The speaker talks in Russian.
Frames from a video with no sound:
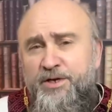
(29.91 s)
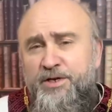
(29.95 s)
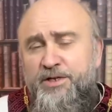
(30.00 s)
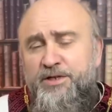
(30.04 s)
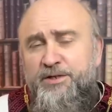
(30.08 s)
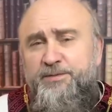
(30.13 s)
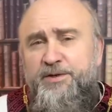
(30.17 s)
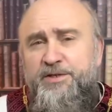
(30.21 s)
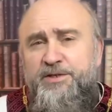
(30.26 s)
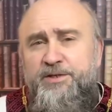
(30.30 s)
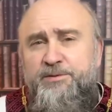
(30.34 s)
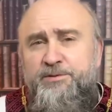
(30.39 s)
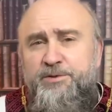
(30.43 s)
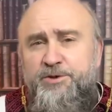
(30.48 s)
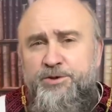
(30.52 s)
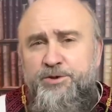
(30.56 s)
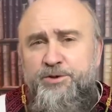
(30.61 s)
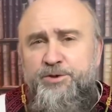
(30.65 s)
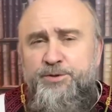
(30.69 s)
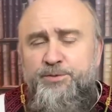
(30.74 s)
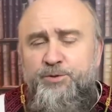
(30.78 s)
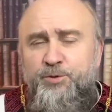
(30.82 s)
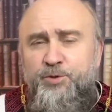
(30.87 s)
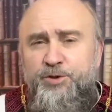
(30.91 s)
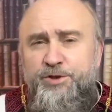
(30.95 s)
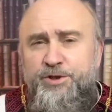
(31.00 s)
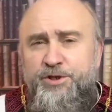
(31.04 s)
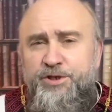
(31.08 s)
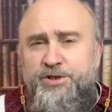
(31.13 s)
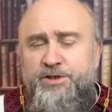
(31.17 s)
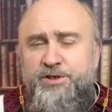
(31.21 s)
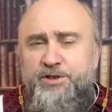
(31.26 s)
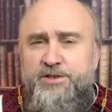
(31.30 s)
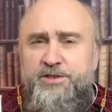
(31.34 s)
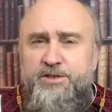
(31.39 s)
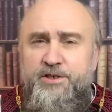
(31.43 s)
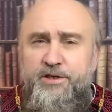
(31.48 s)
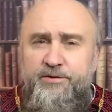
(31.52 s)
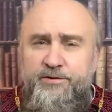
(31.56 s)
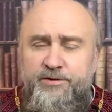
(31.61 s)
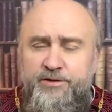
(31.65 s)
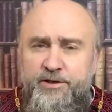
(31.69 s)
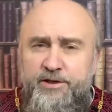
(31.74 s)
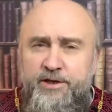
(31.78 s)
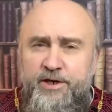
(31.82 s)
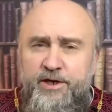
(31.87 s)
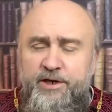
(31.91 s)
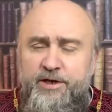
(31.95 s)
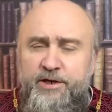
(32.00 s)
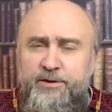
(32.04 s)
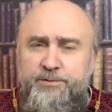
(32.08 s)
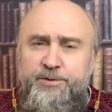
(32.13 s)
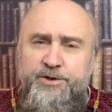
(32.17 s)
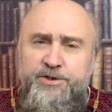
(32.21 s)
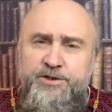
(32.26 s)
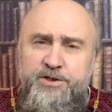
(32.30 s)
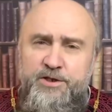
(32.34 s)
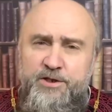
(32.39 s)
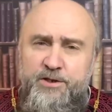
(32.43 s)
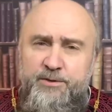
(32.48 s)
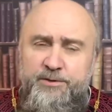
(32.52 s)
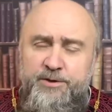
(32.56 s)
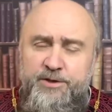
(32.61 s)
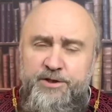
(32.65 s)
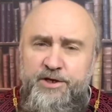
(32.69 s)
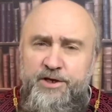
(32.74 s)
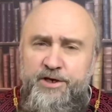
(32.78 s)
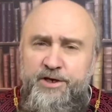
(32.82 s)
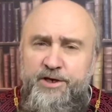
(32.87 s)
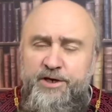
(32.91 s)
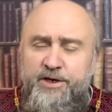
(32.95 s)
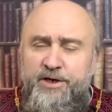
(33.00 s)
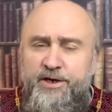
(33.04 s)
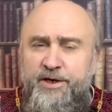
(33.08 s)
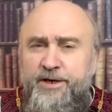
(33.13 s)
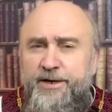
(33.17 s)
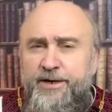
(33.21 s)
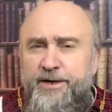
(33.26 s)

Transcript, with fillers: Спасибо, что смотрите, ставите лайки, пишите комментарии.